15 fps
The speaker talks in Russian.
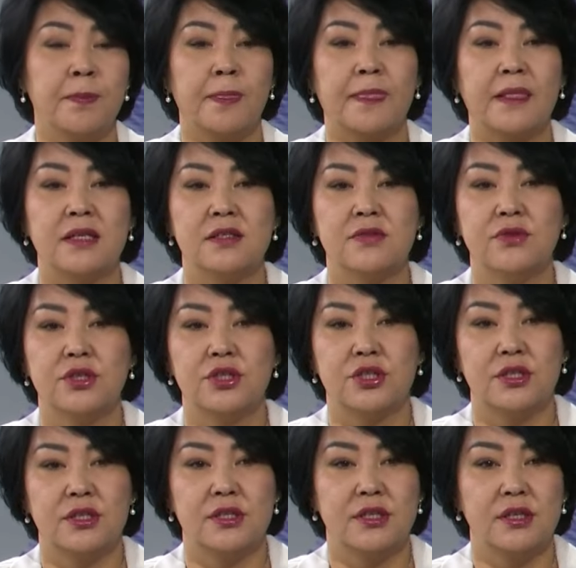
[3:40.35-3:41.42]
На
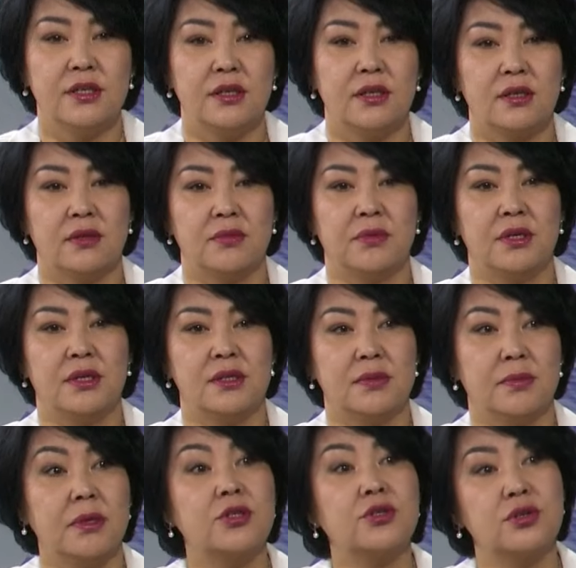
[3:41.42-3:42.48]
сегодняшний день а, имеется
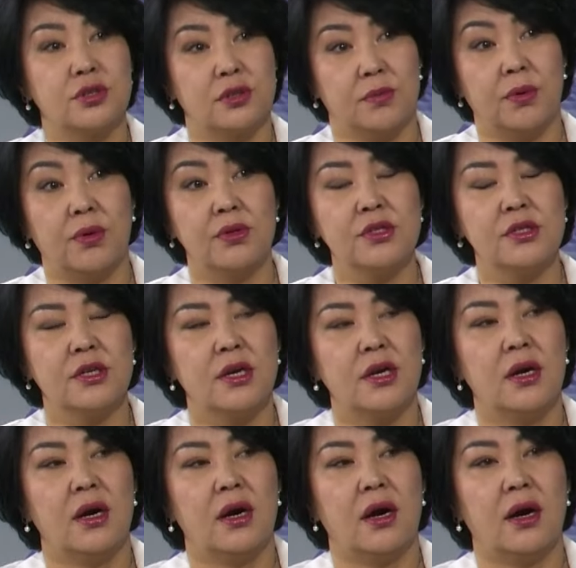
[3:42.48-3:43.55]
большой запрос
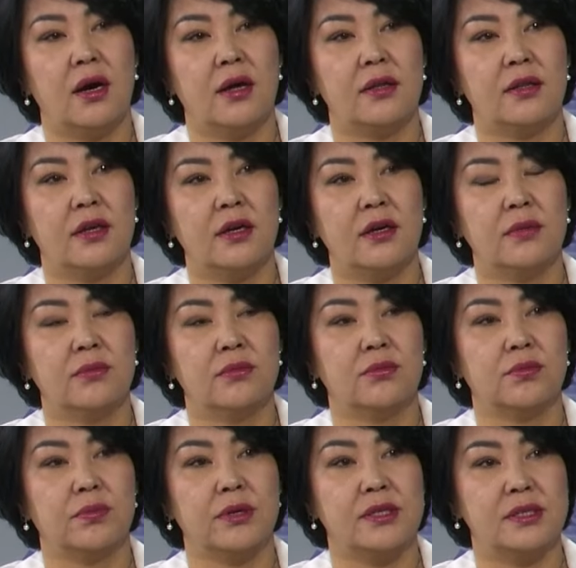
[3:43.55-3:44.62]
на
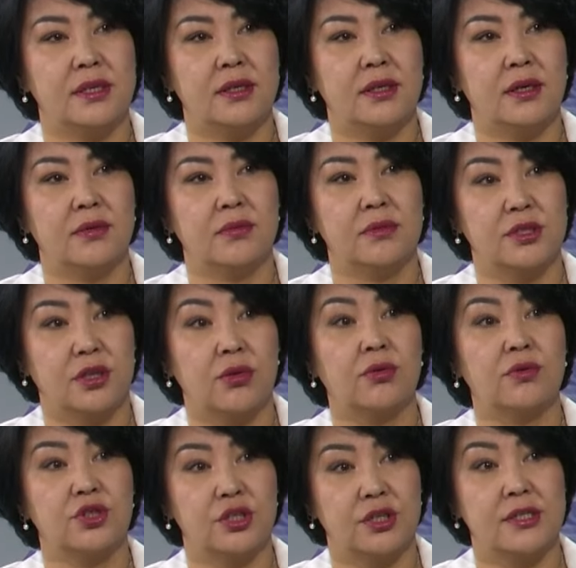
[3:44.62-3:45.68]
плетение
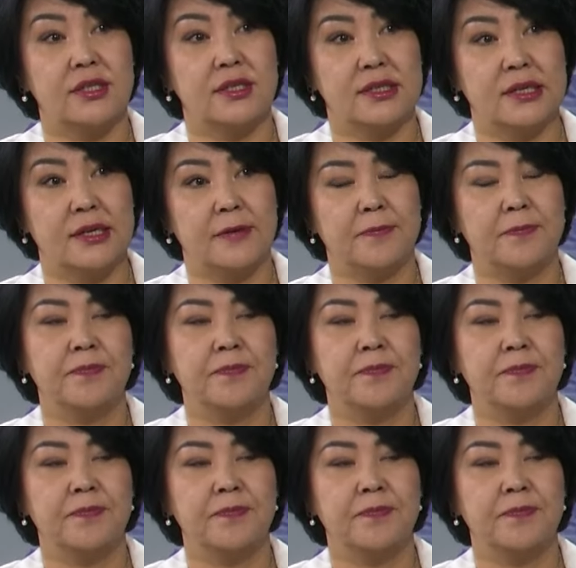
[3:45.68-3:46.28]
маскировочных сетей.